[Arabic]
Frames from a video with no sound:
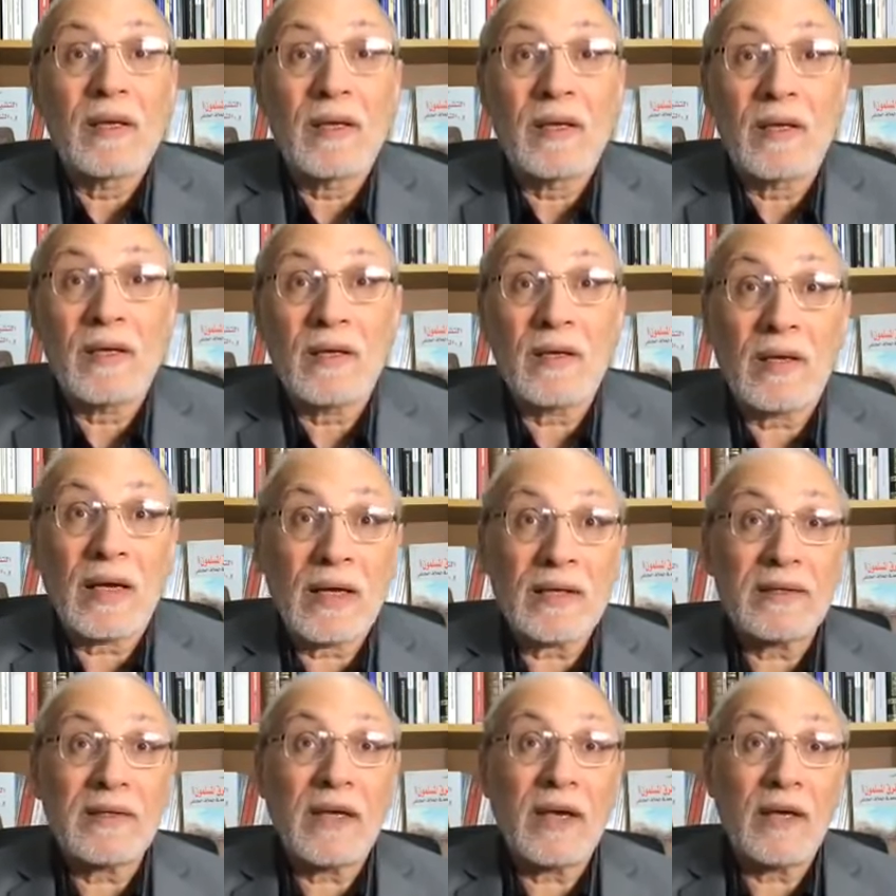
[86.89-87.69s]
آه،
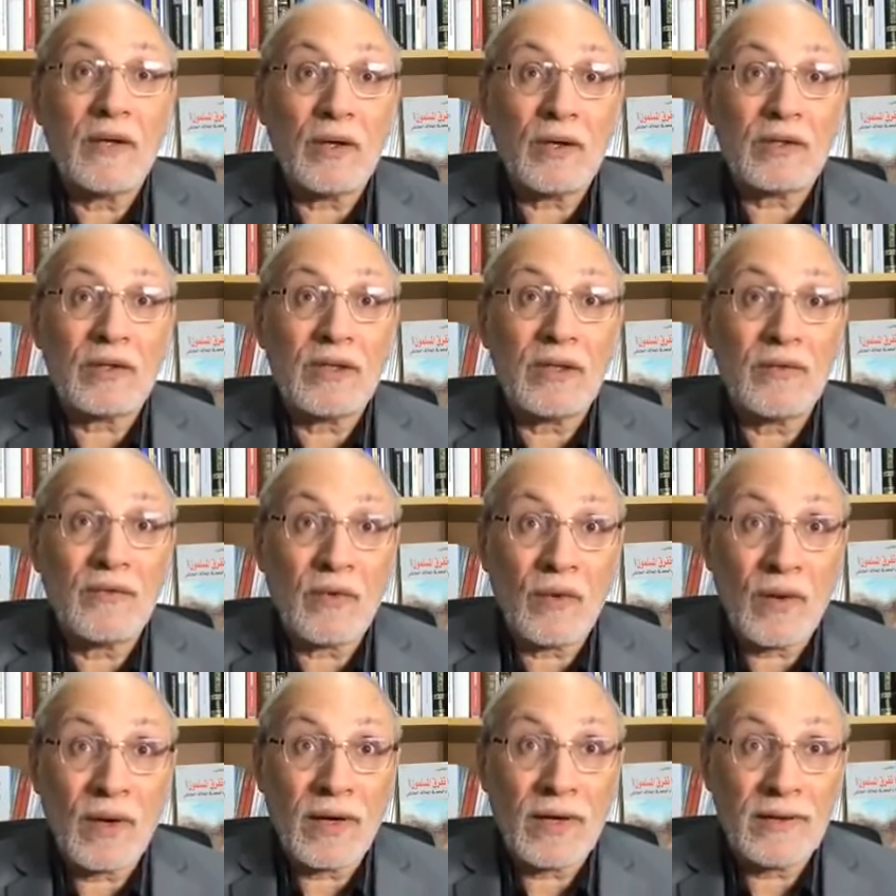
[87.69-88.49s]
حتى يعطي
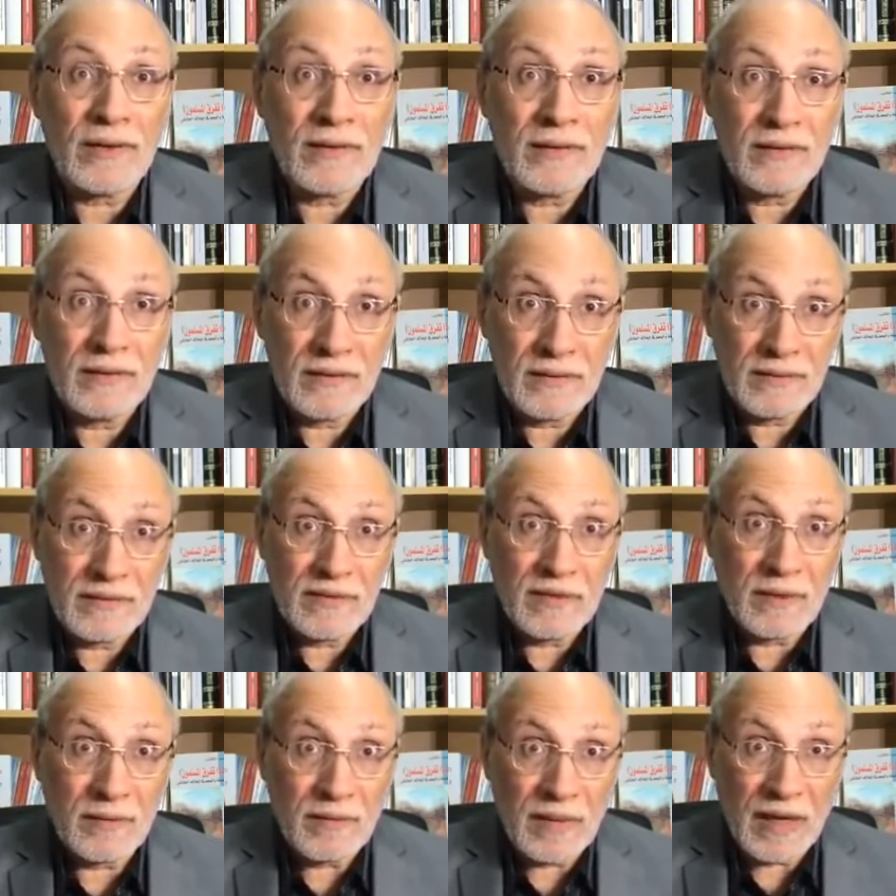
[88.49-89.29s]
فوائد
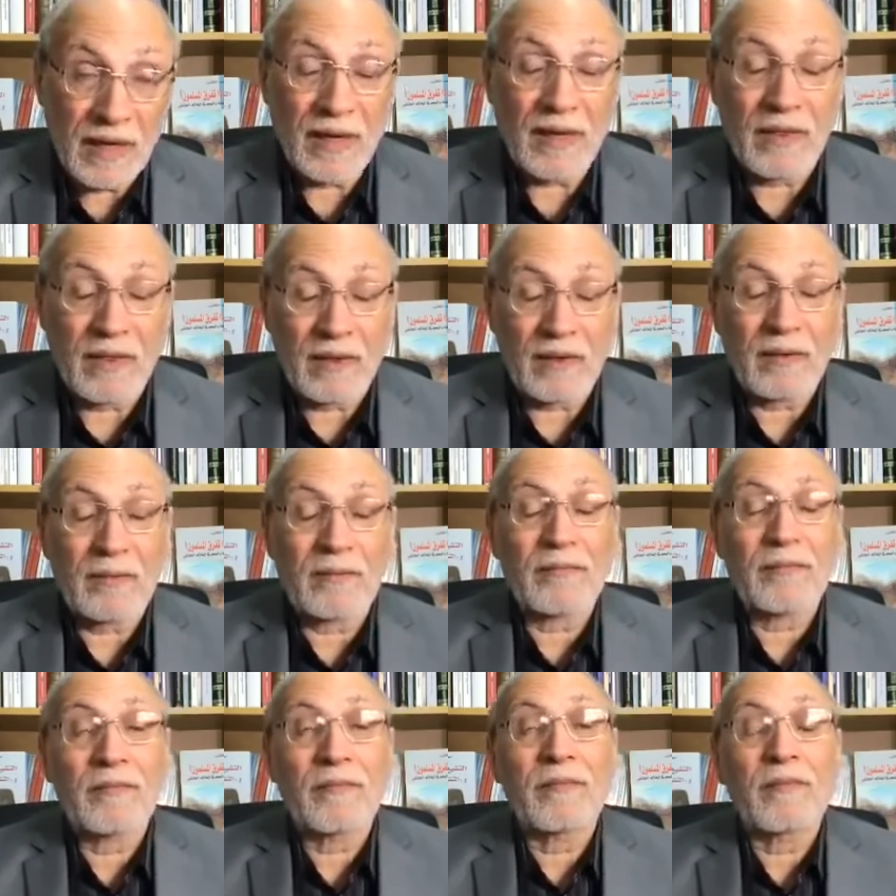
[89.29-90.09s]
جمع أكثر
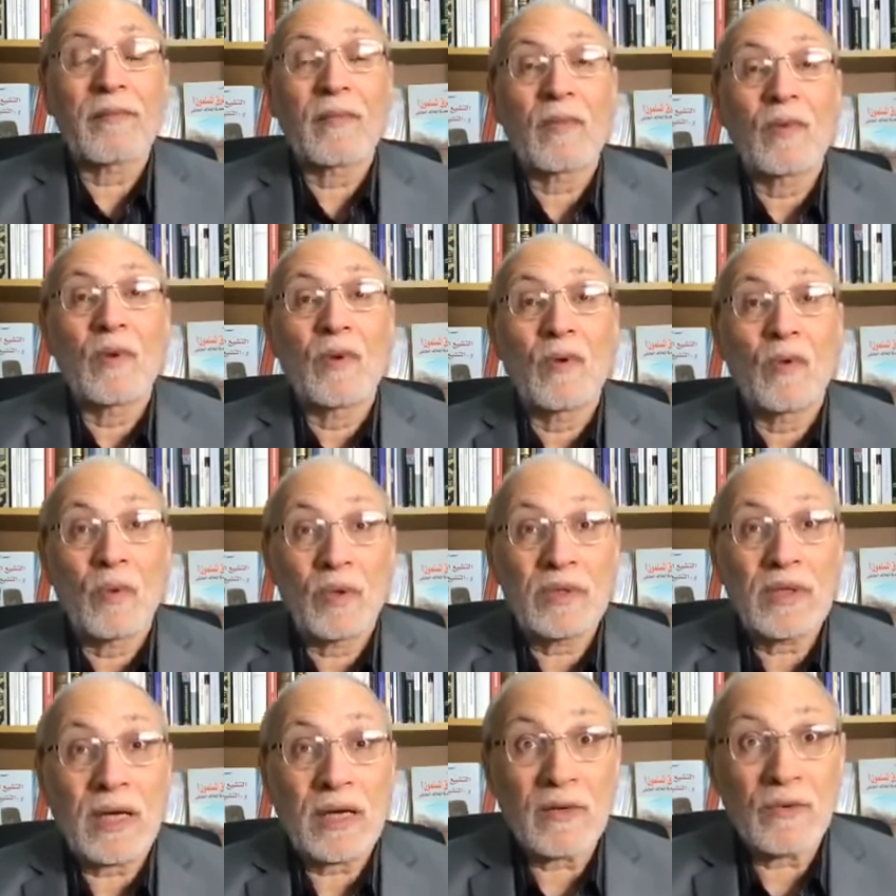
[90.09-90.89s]

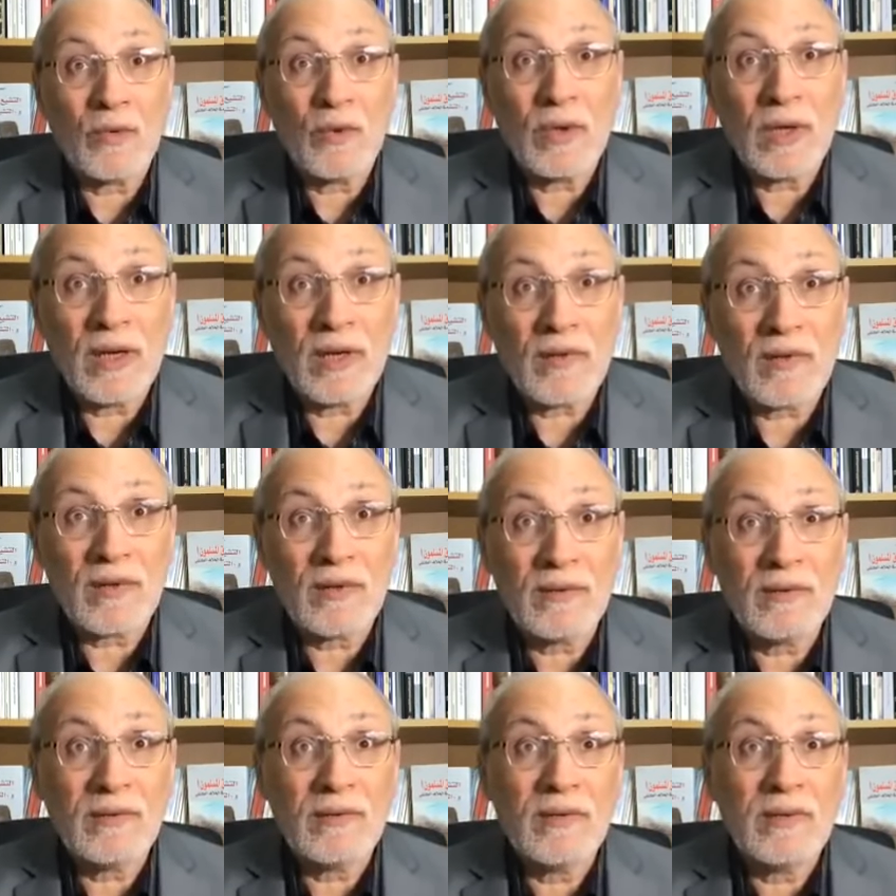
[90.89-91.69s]
وتعرفون
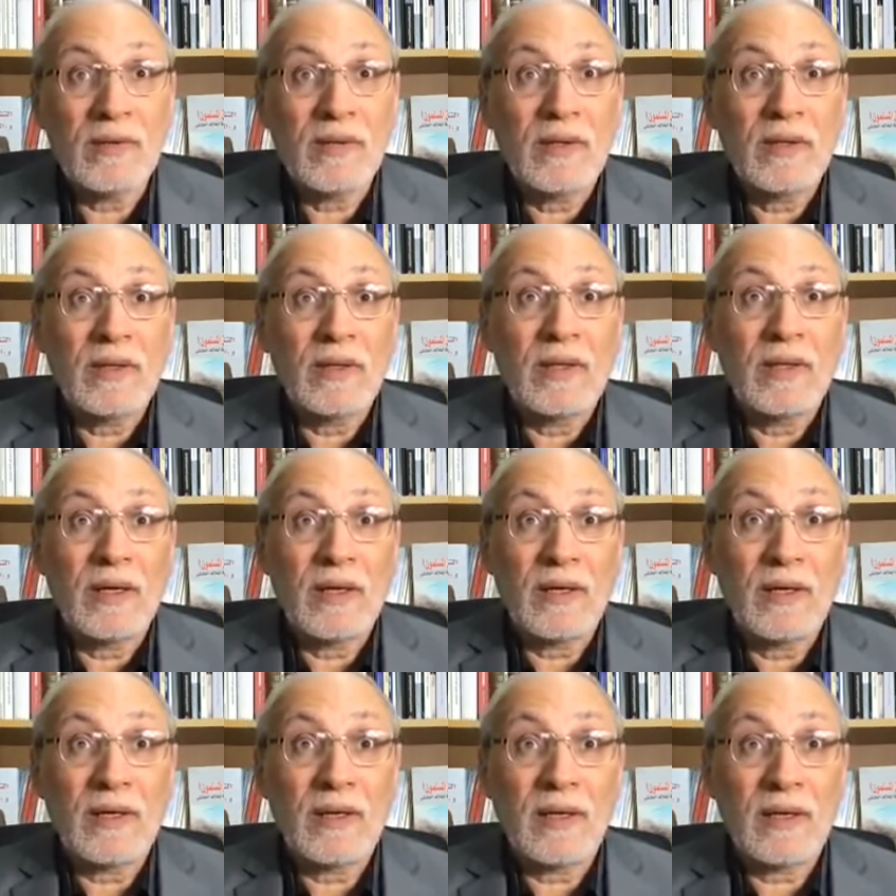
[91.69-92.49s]
أيضا
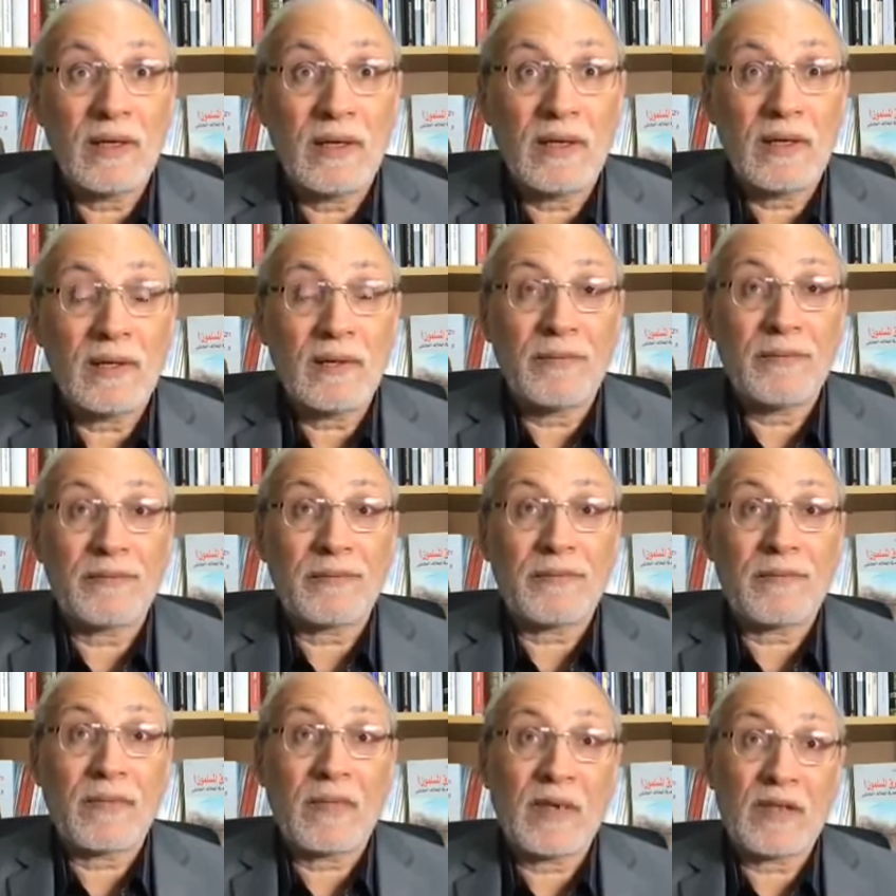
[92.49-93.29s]
أن
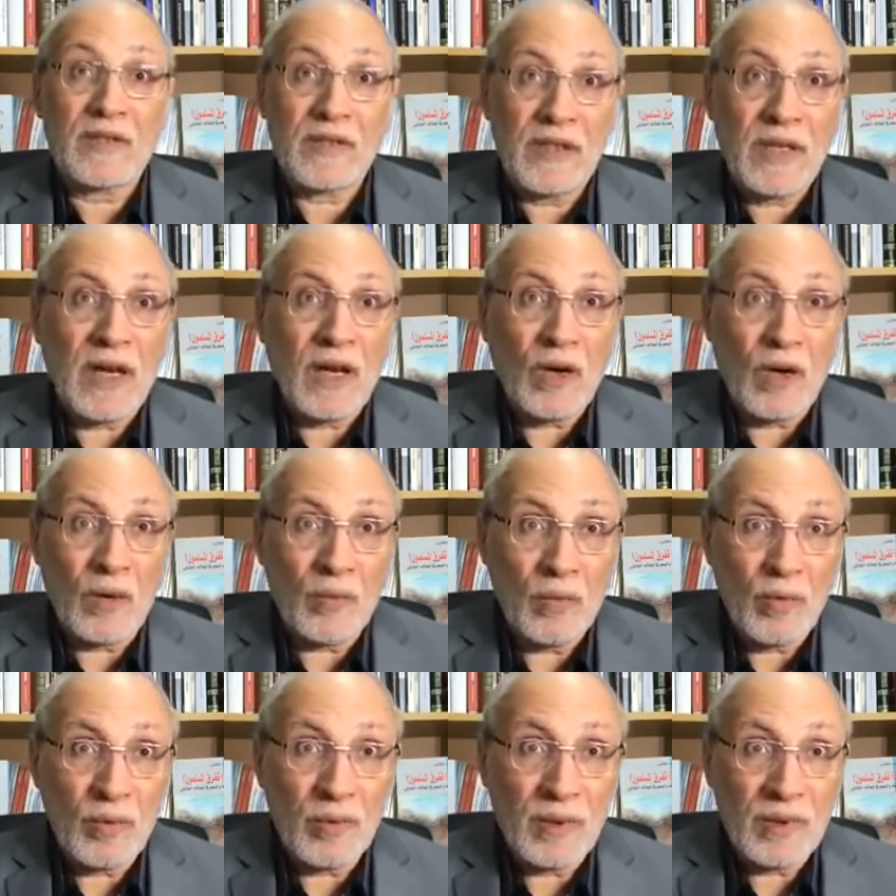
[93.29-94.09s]
الشيعة
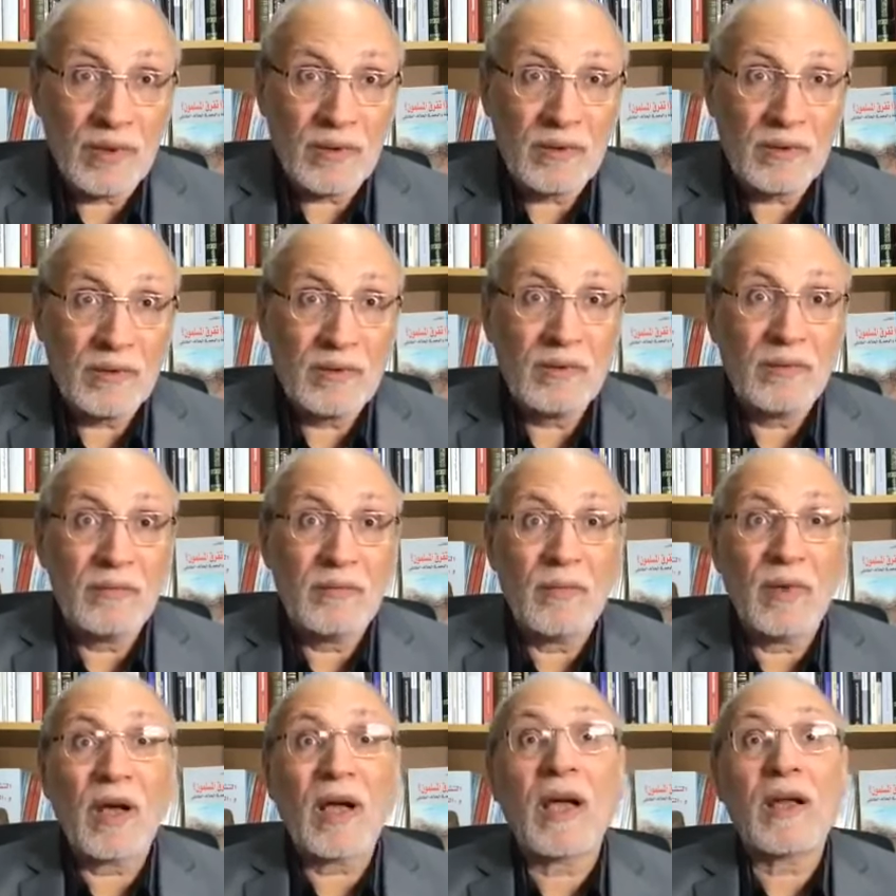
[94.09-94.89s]
عموما
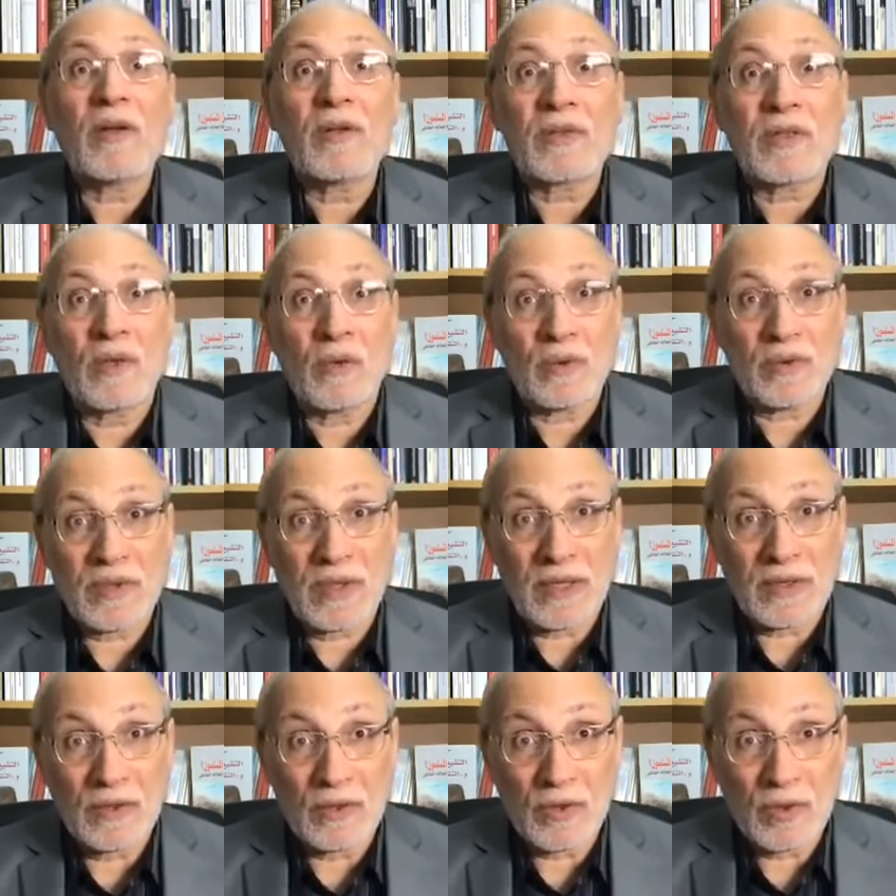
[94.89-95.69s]
ما كانوا يصلون
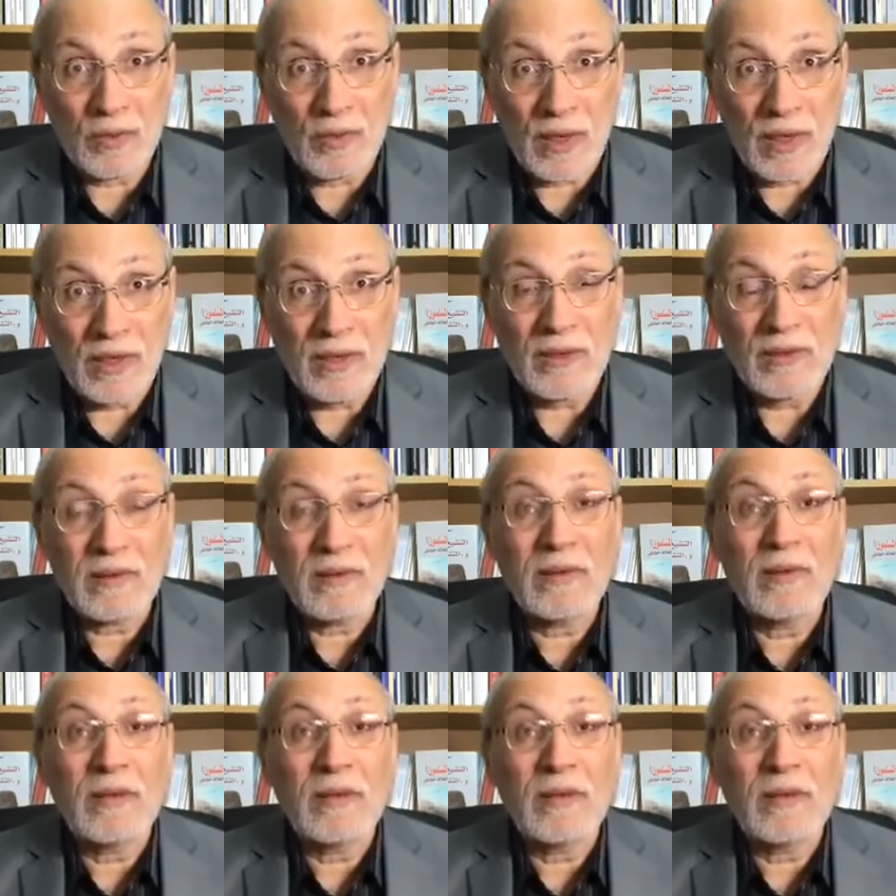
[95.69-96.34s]
صلاة الجمعة